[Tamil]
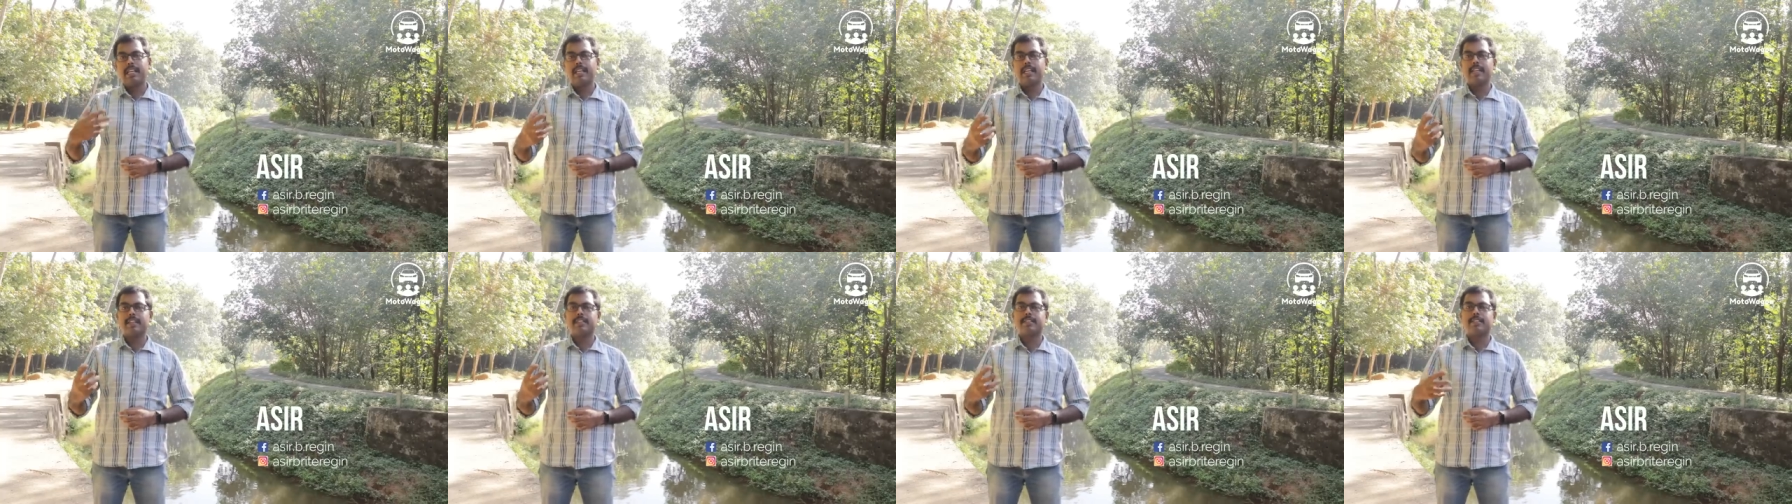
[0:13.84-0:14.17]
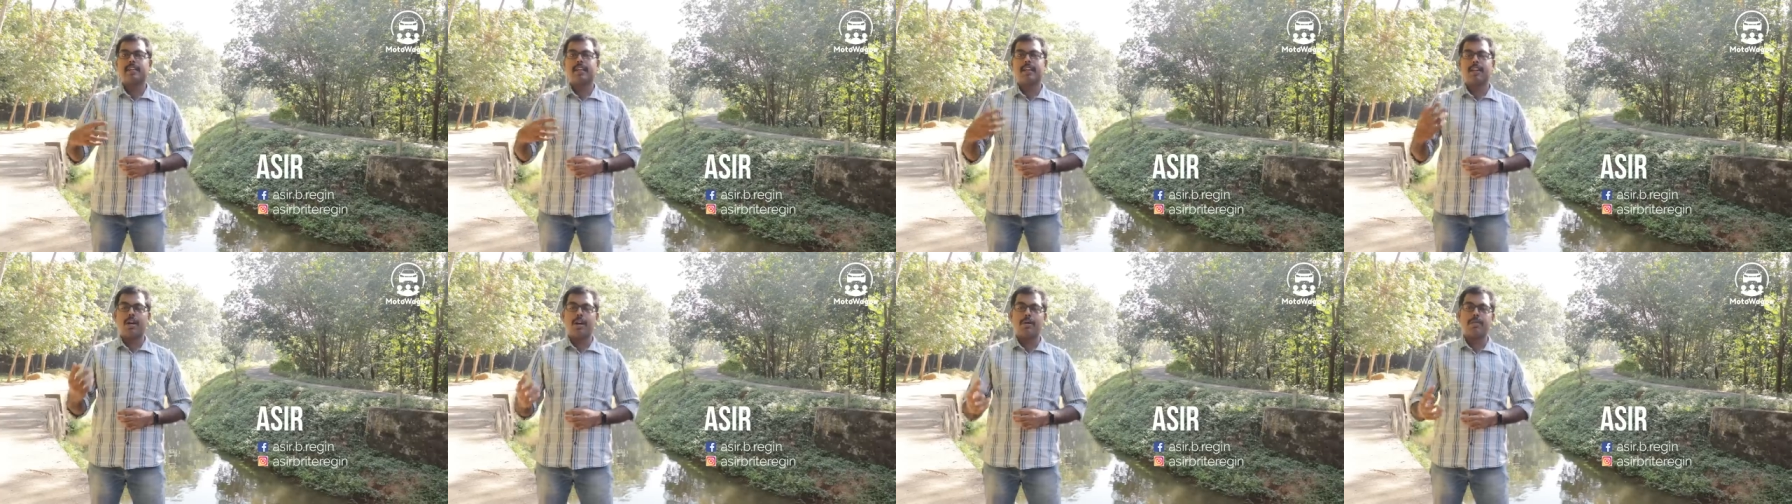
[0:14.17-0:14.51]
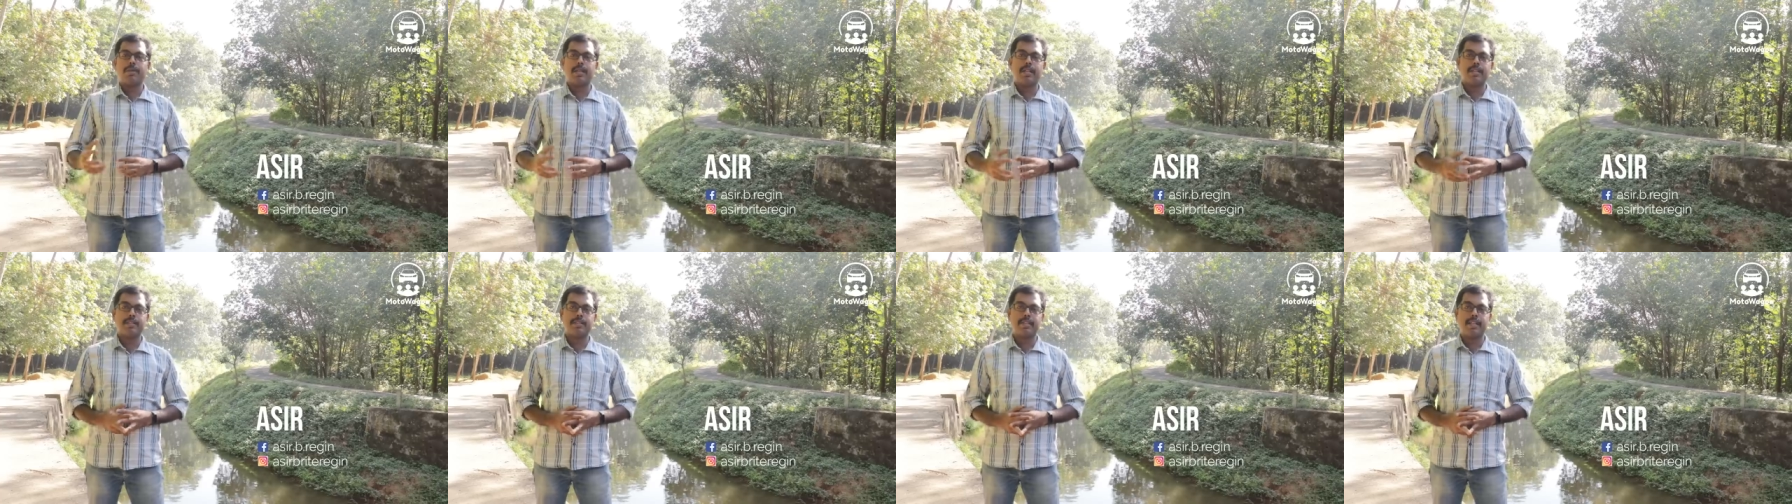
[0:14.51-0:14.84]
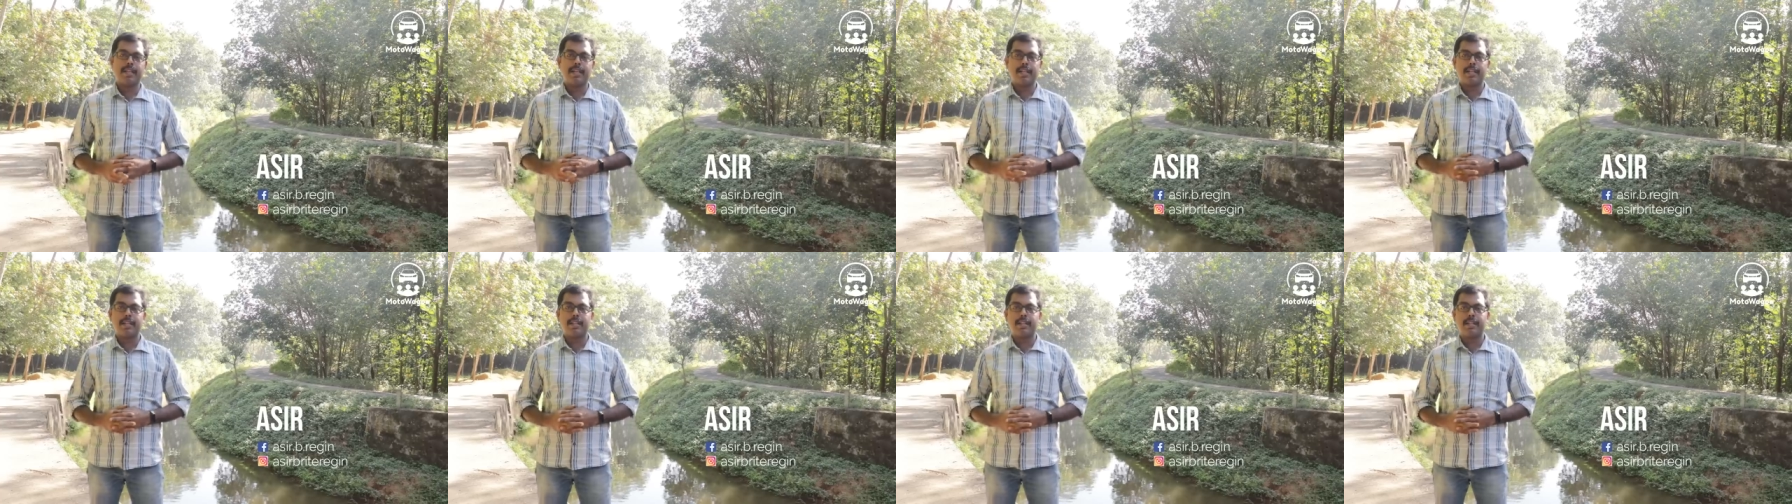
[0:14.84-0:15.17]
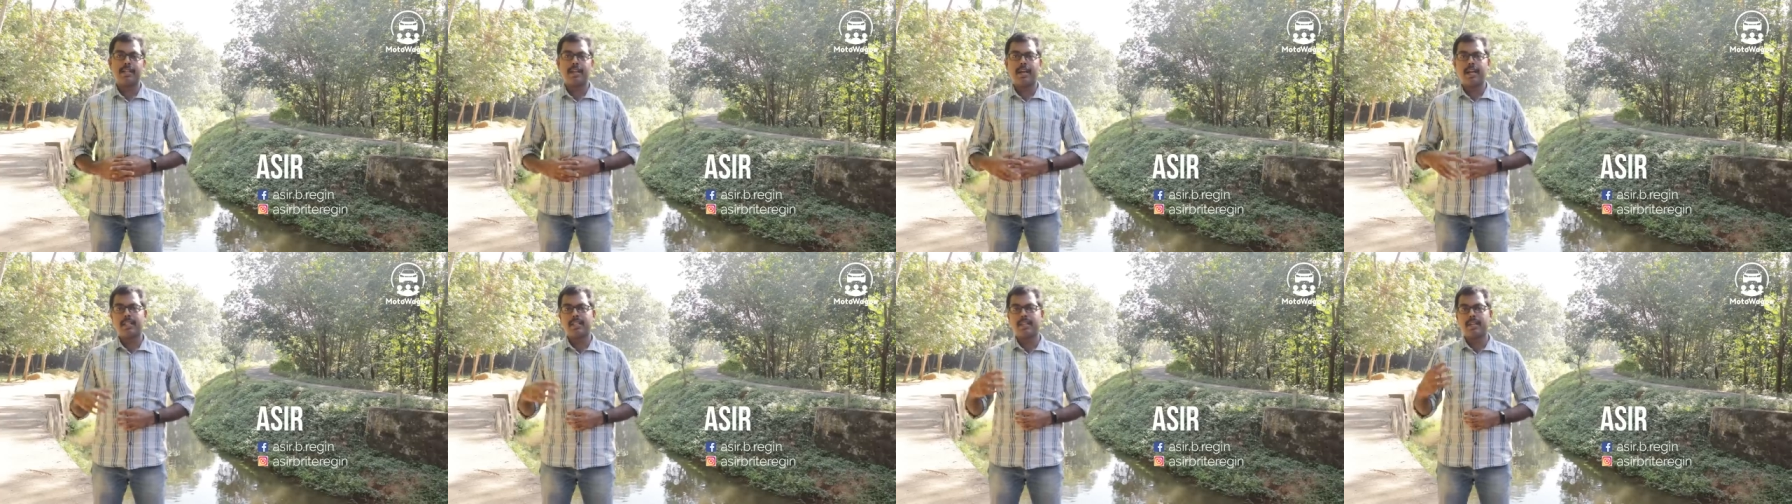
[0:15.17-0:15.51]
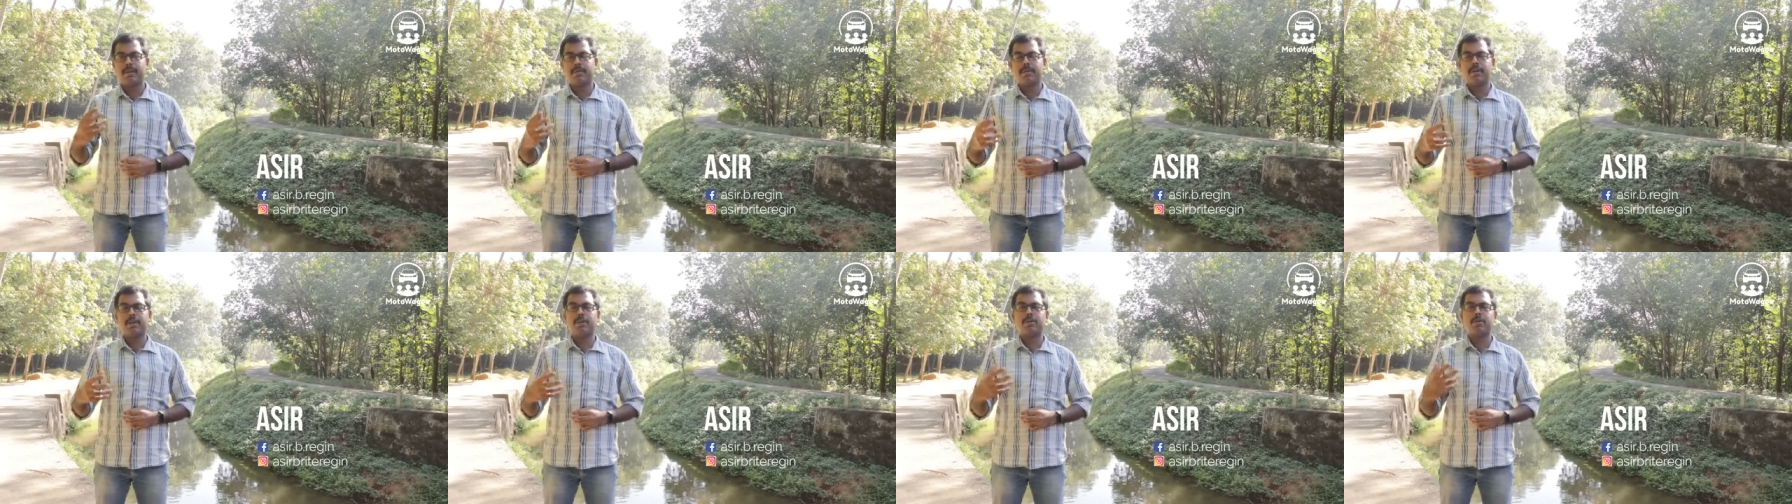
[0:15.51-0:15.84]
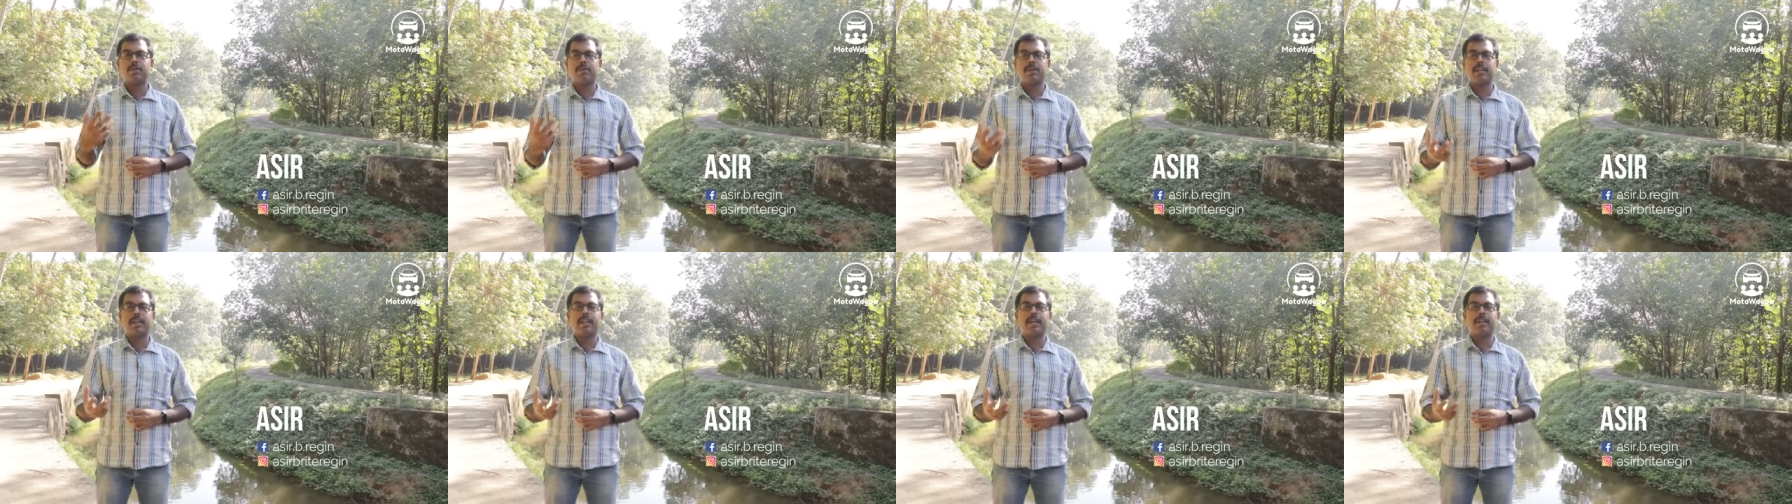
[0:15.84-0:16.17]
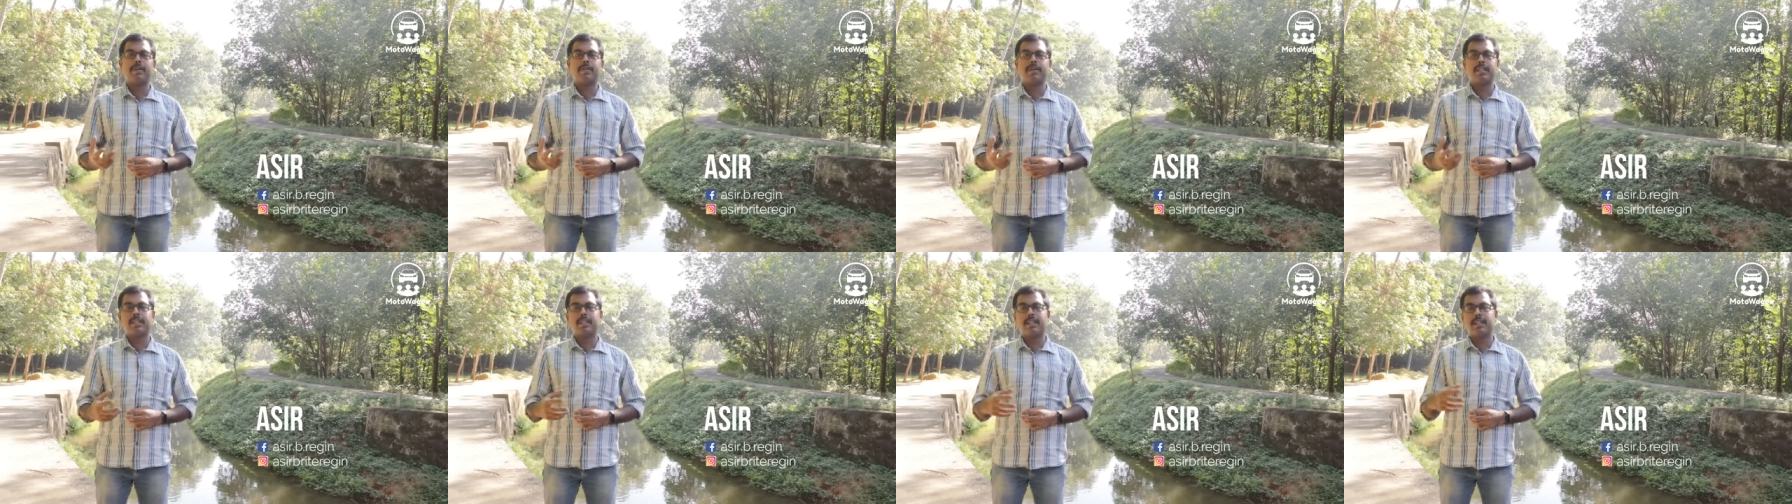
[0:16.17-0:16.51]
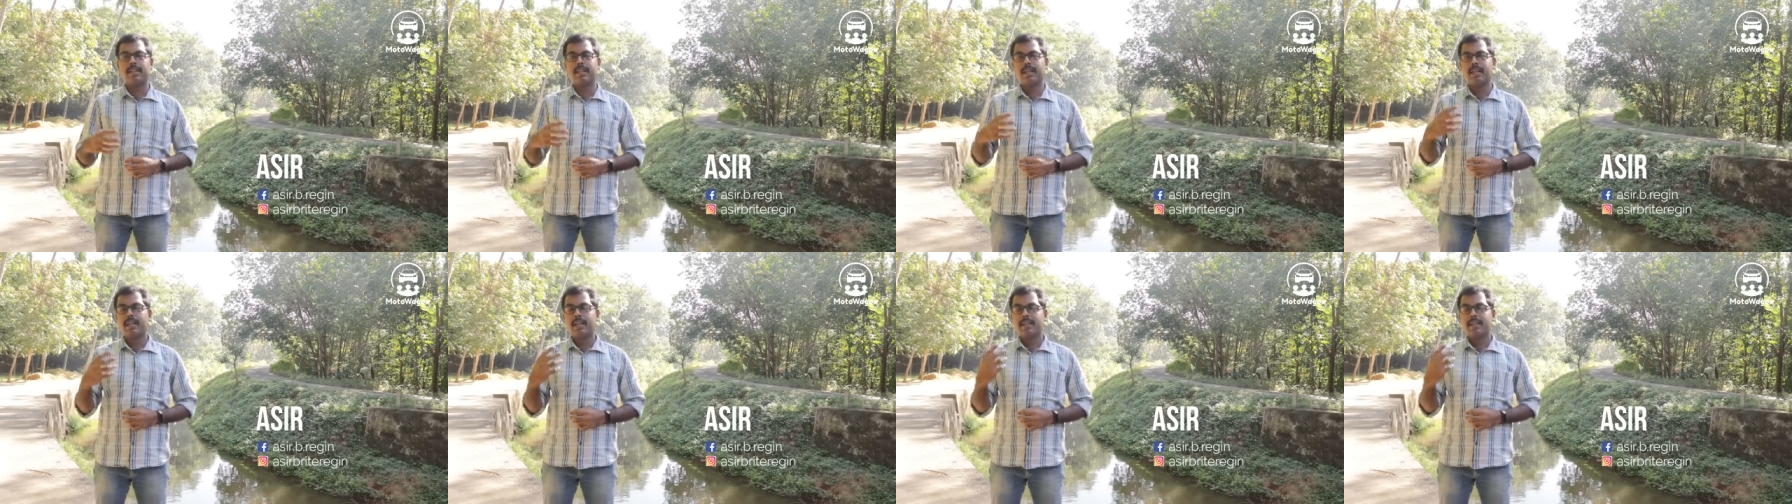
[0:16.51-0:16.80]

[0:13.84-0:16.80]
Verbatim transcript: இஎஸ்ஆர் e டாமினன்ஸில் இருக்குது அதுக்கப்புறம் ஹுண்டே வந்து